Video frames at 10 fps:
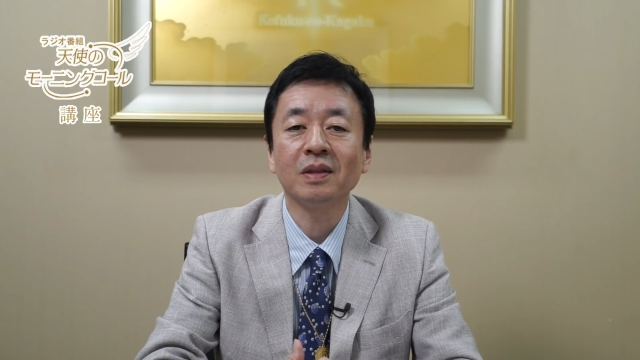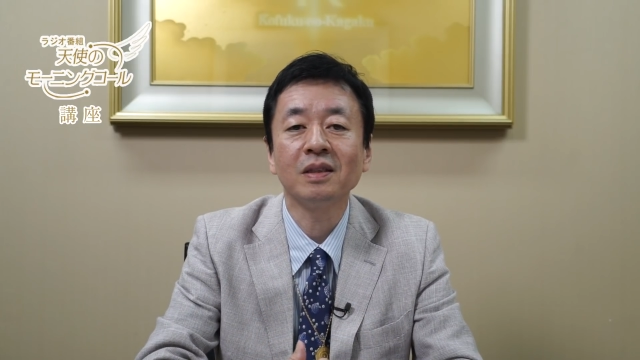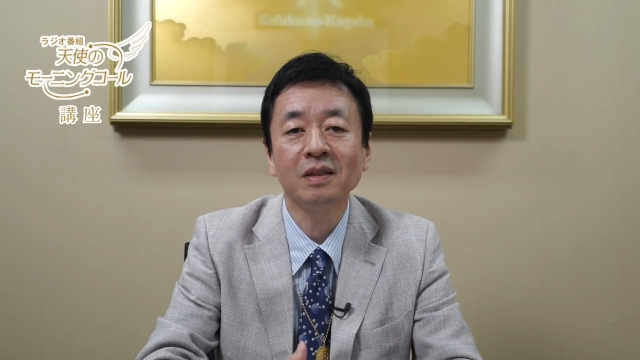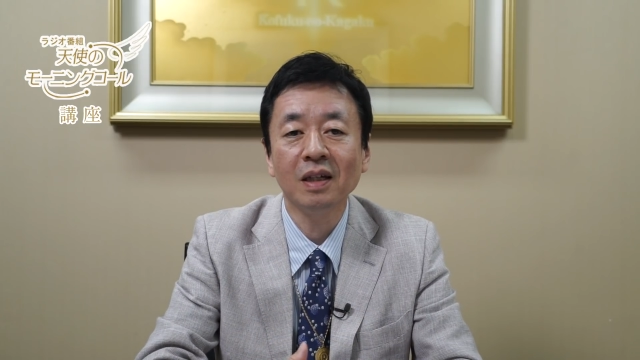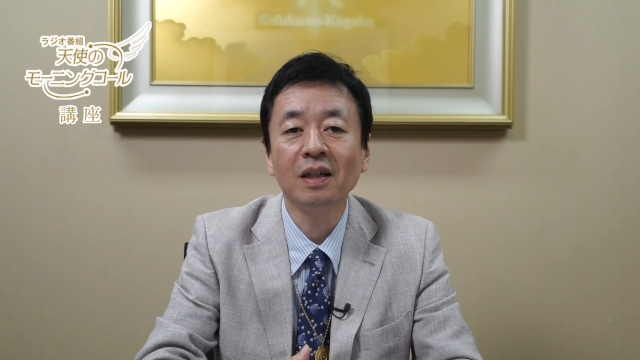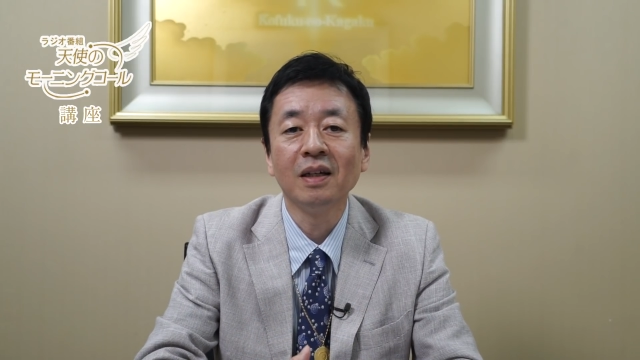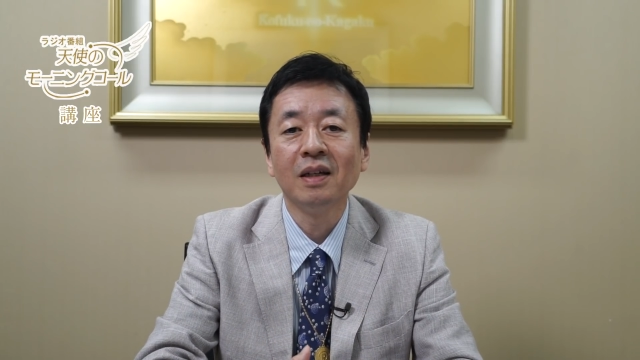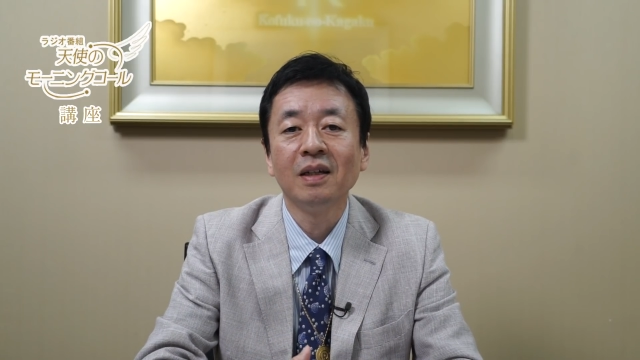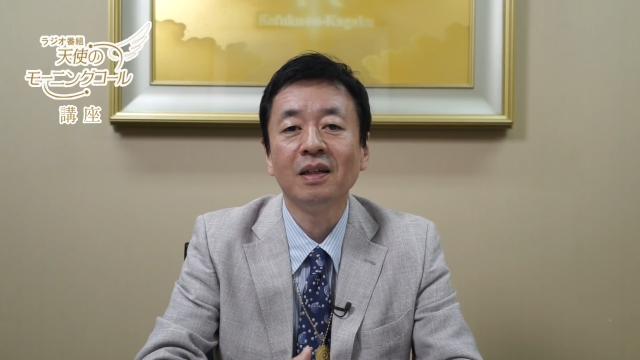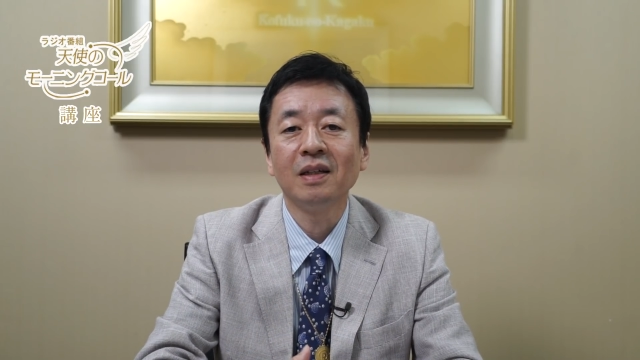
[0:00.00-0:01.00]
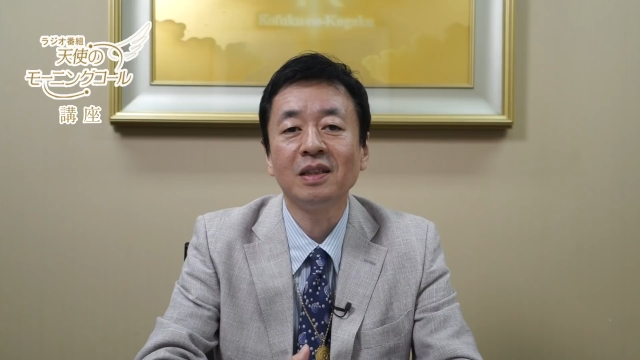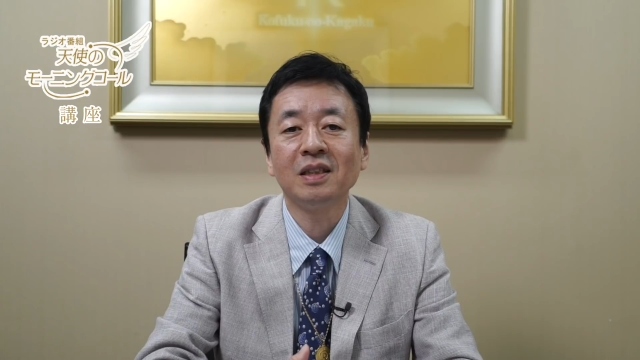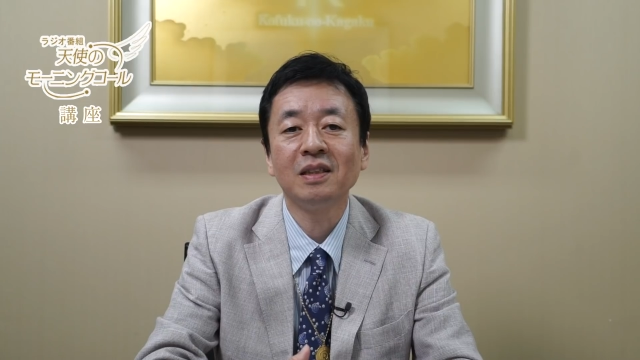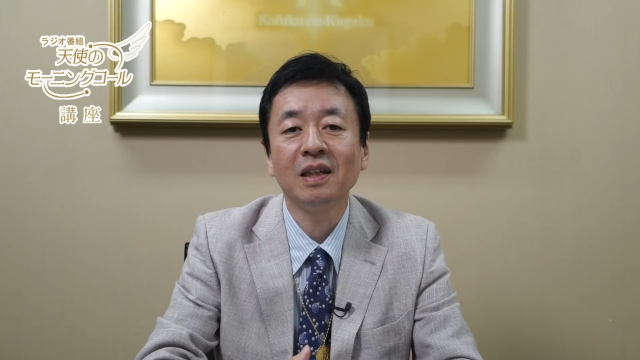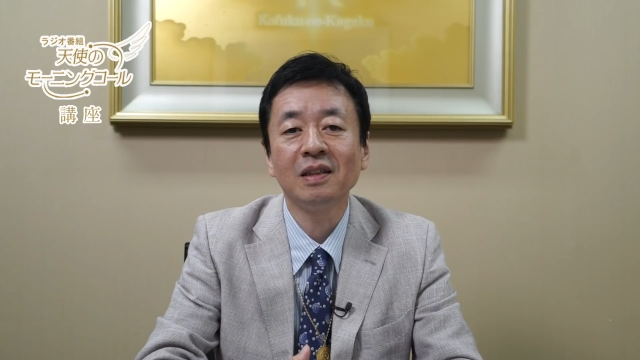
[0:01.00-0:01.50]
ですね、
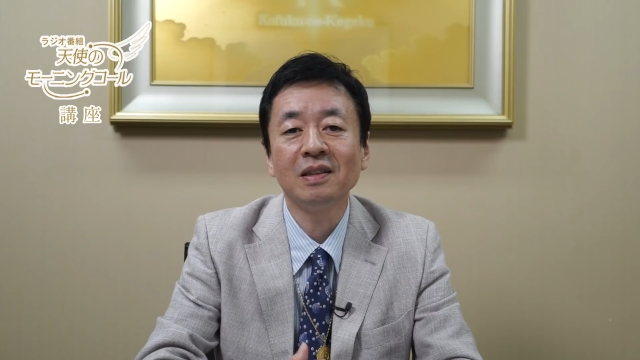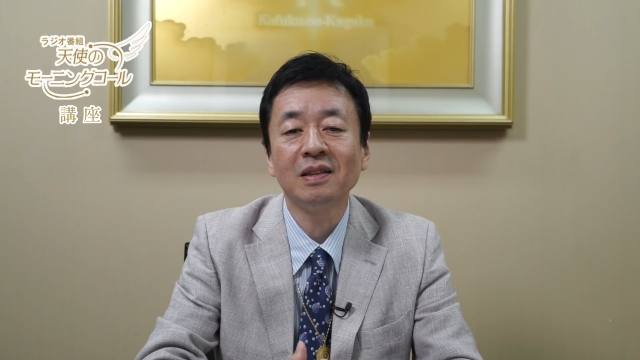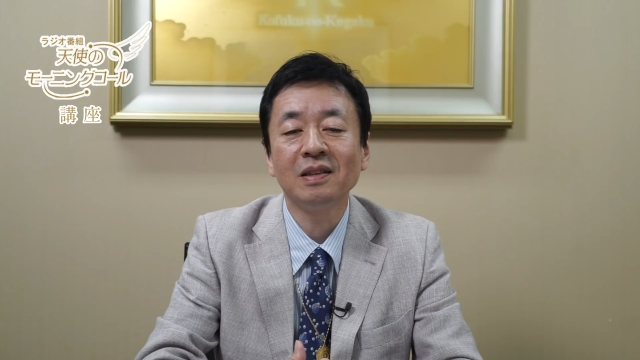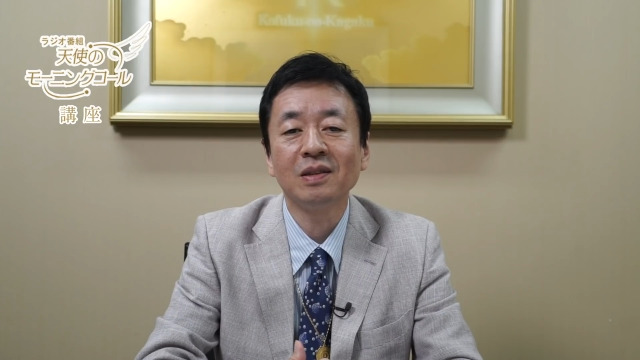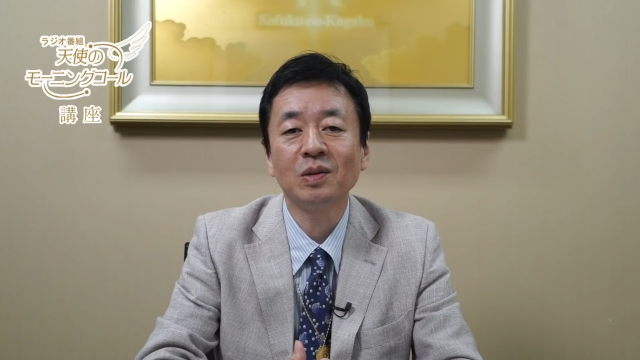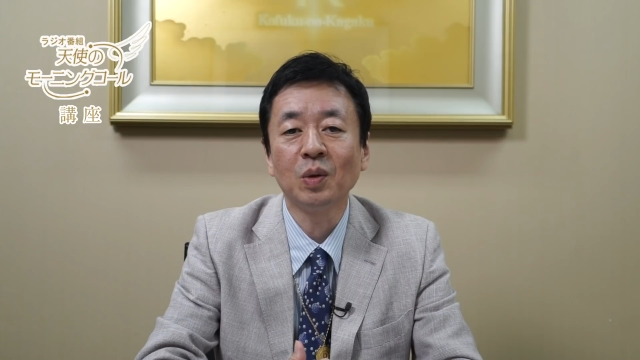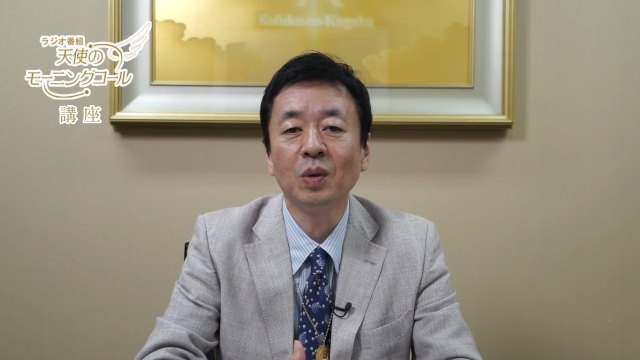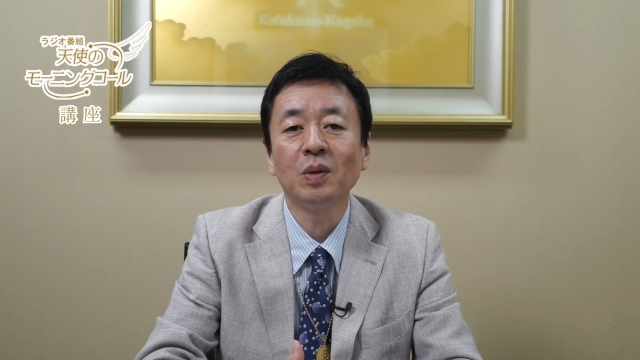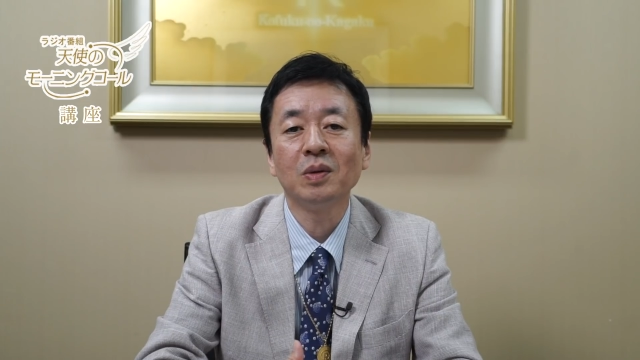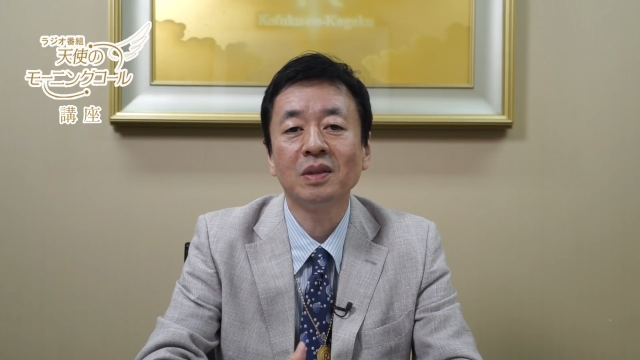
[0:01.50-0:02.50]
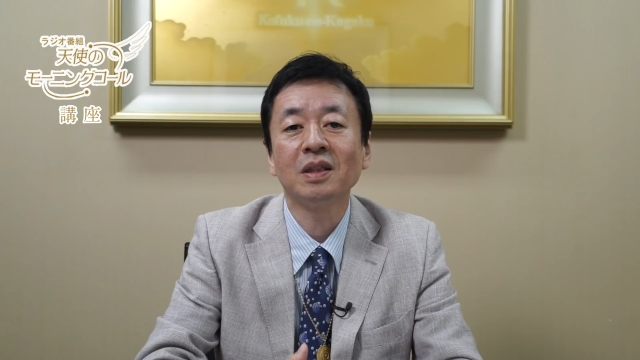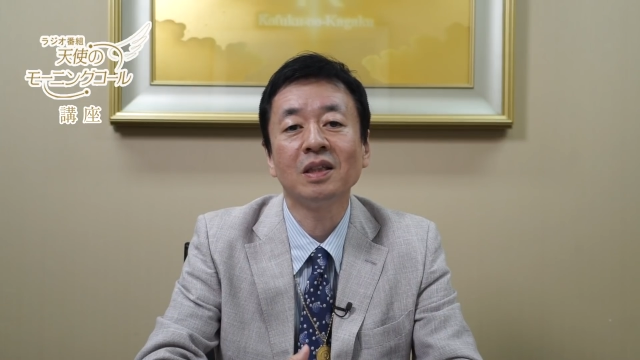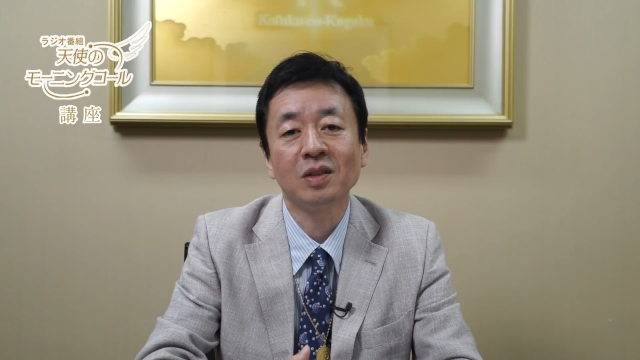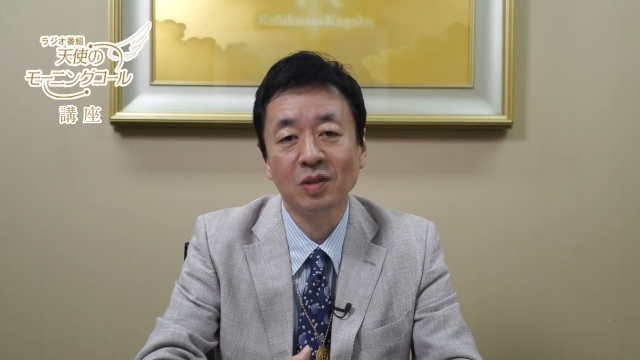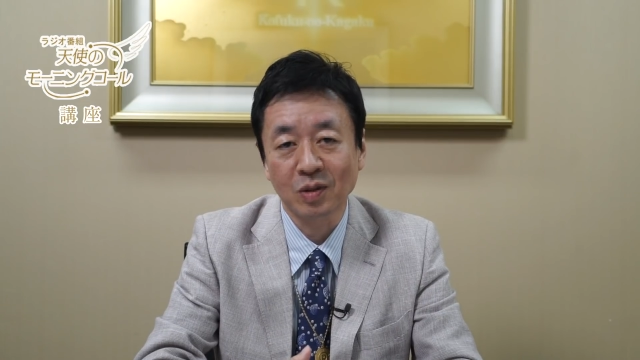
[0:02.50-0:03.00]
自然と接
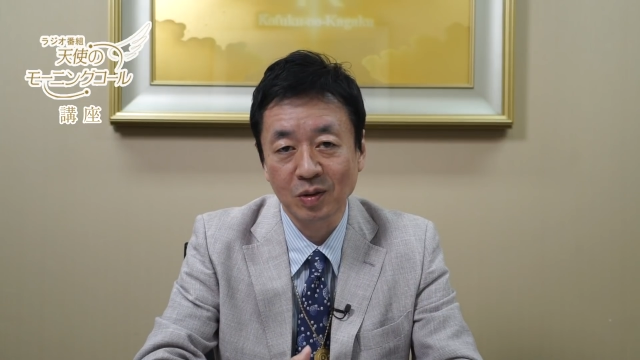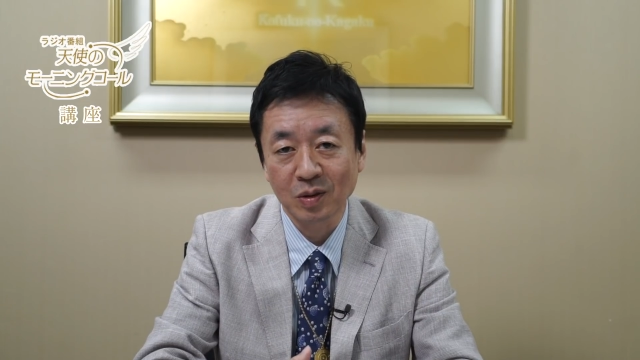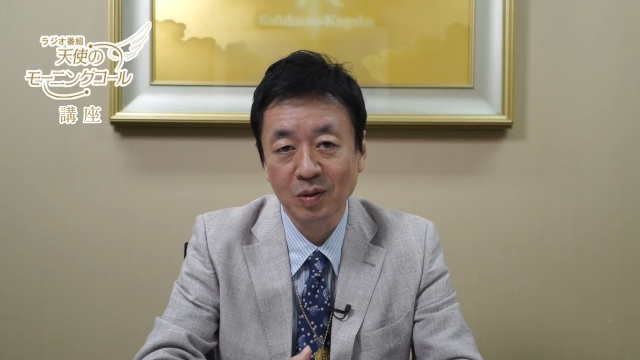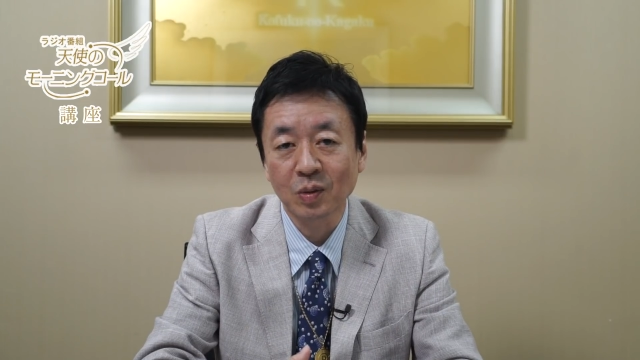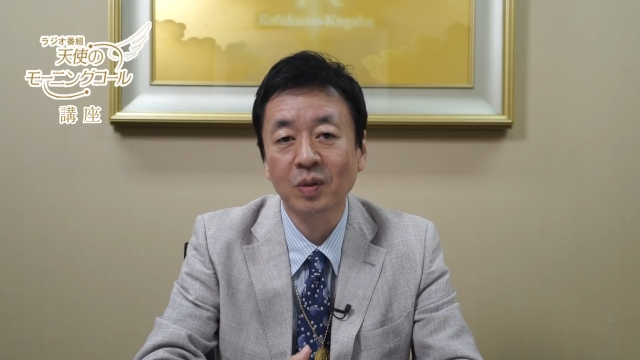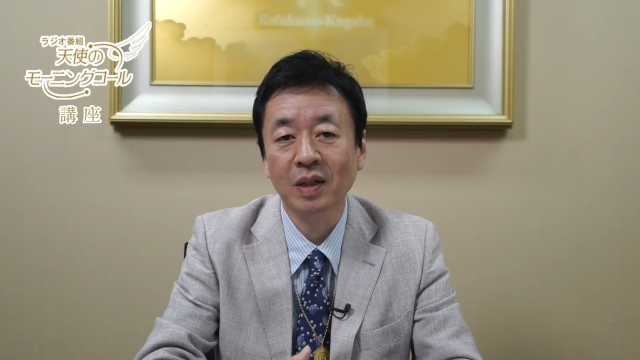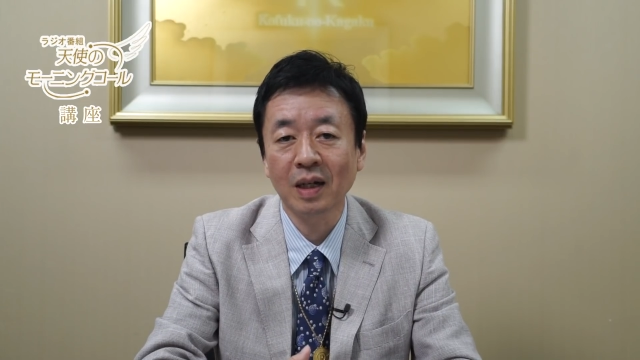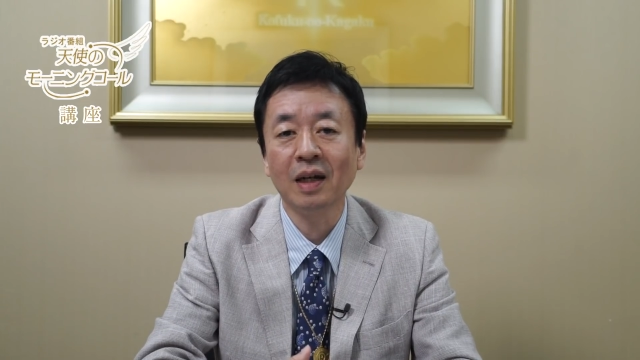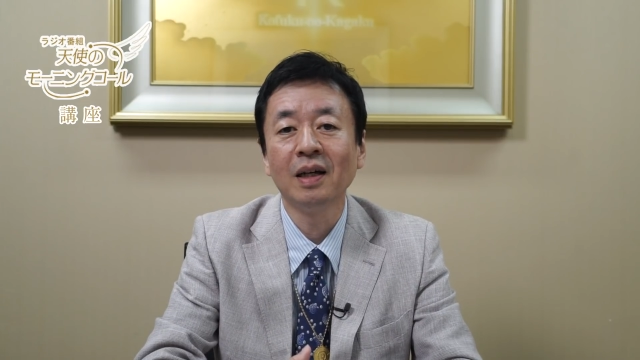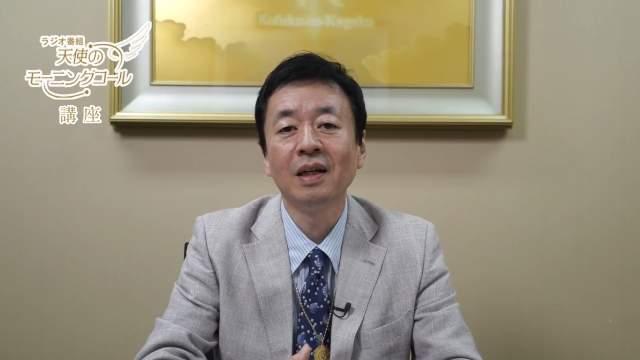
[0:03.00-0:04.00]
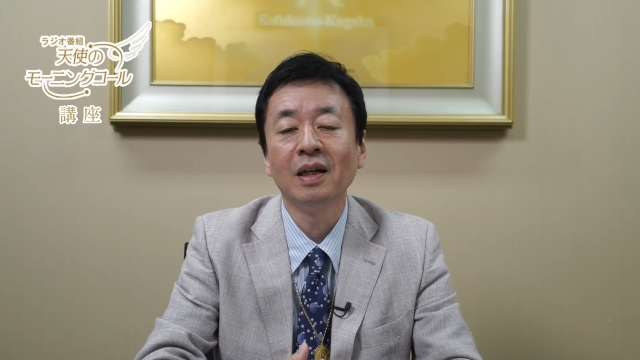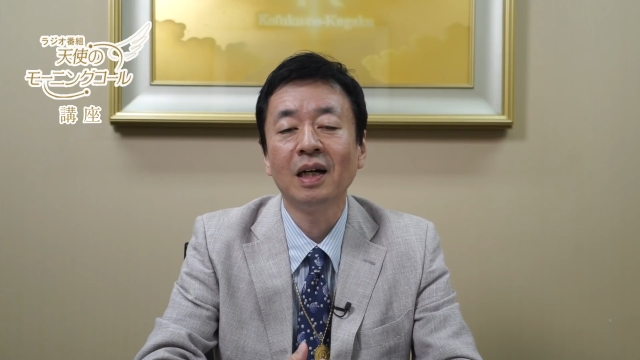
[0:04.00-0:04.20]
するとか、